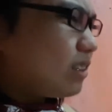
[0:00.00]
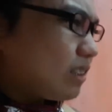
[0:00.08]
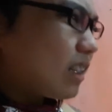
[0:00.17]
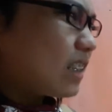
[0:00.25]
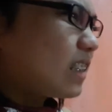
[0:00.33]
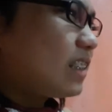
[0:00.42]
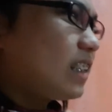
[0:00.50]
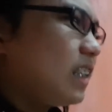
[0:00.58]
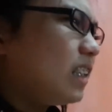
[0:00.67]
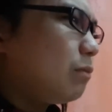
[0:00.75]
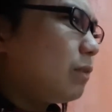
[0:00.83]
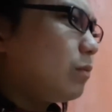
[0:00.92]
tsaka
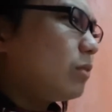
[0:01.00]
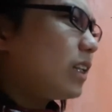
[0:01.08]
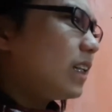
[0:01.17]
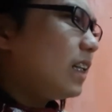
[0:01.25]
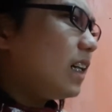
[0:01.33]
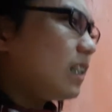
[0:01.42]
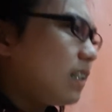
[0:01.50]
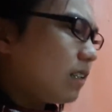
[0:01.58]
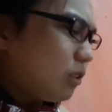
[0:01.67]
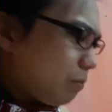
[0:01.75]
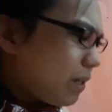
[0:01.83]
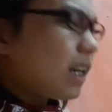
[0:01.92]
chichirya, damihan mo na rin ah.
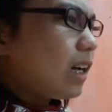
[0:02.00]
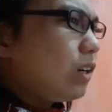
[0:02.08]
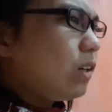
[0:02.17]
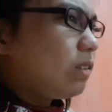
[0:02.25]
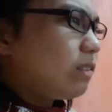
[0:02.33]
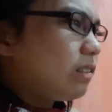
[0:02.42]
Ito pera oh.